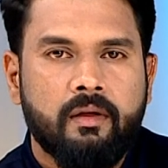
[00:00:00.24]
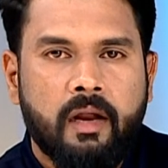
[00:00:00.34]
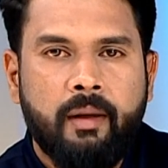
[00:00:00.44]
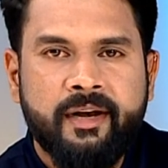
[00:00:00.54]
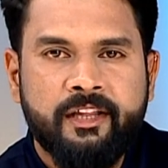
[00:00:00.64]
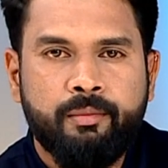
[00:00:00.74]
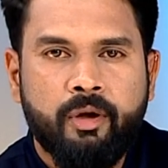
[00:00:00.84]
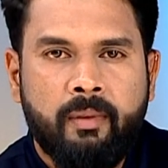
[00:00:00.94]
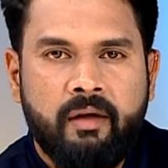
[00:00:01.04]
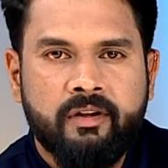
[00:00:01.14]

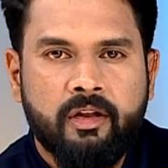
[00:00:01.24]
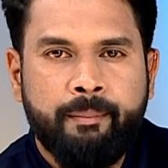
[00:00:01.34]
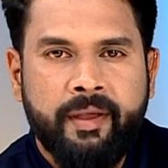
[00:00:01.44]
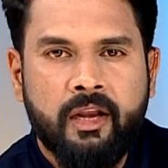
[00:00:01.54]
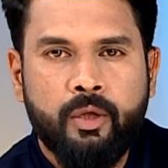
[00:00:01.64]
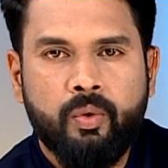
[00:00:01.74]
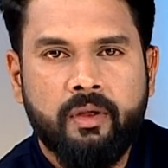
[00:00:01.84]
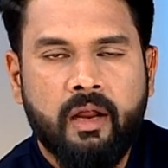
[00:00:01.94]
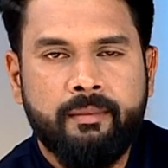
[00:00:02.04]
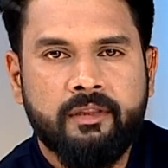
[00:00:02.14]
ராமநாதபுரம் மாவட்டம்
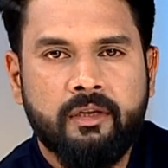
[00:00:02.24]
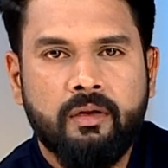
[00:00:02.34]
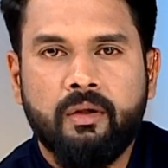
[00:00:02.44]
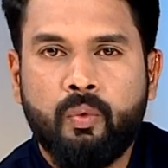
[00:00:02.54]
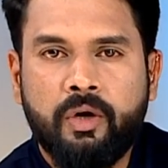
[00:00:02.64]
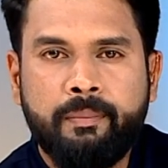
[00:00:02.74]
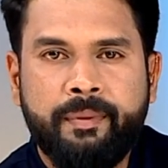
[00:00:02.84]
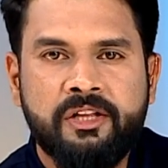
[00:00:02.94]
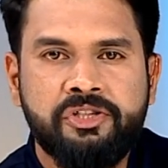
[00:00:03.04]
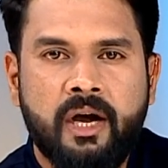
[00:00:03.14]
பேரையூர் கிராமத்தில் உடற்பயிற்சி